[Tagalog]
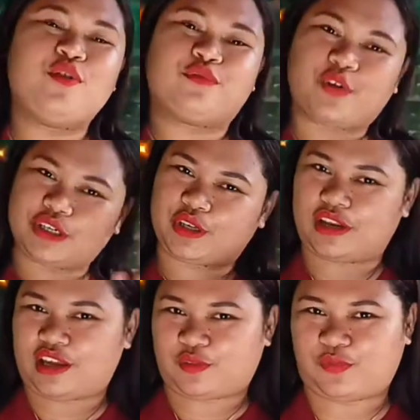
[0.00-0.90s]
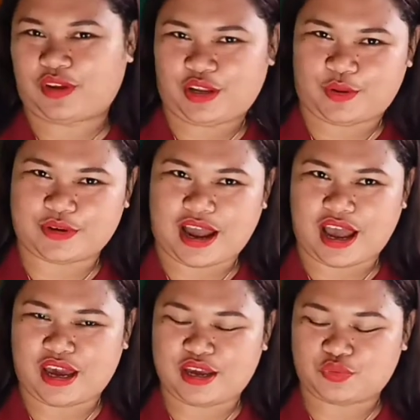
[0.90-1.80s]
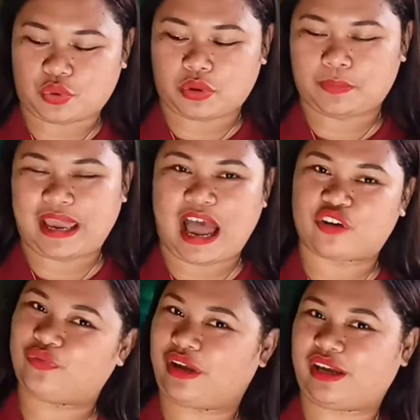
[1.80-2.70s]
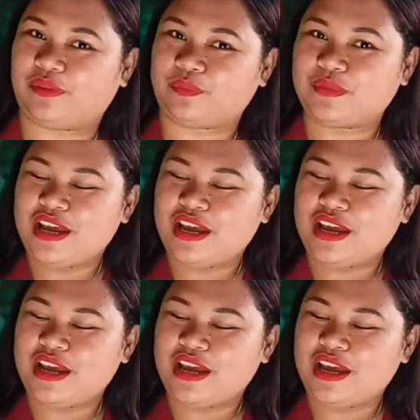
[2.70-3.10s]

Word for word: For today's video guys, we will be having